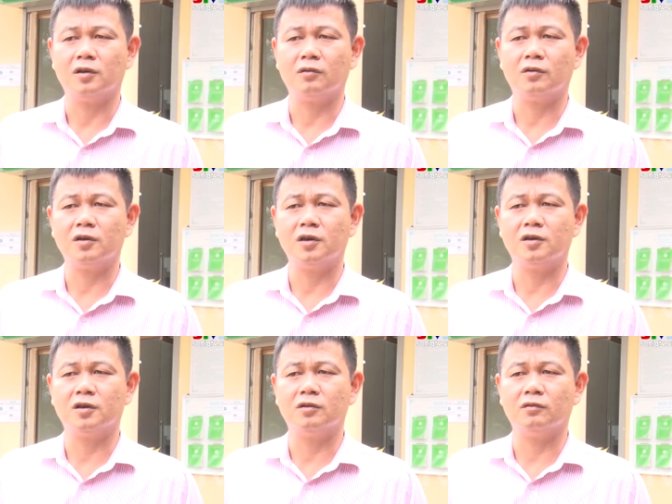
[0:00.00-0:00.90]
Trong quá
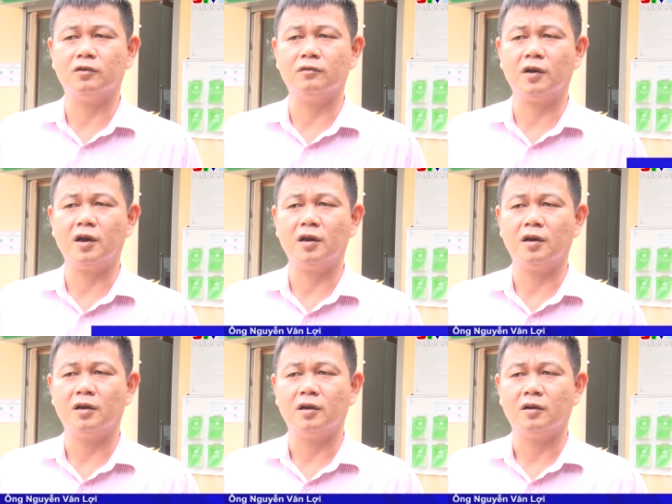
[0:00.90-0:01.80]
trình sử dụng vốn vay
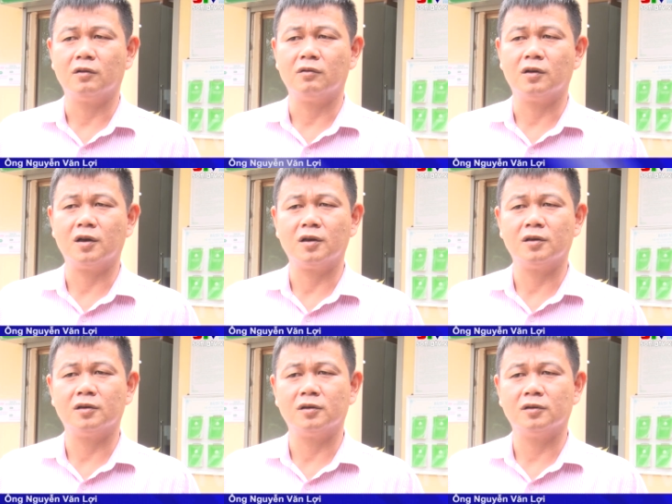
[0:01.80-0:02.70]
của các
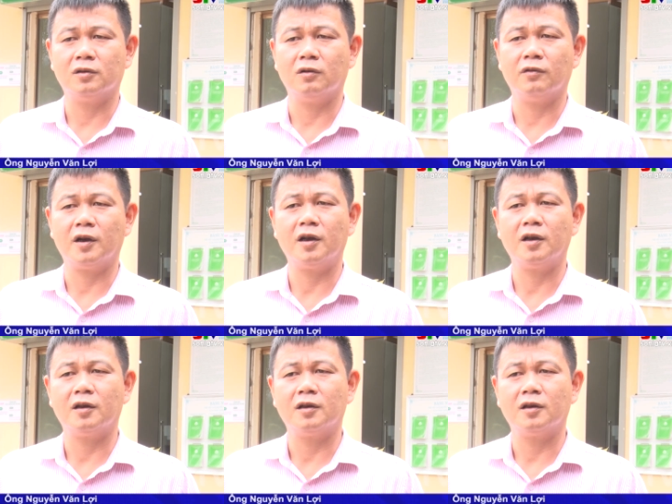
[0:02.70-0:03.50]
hộ vay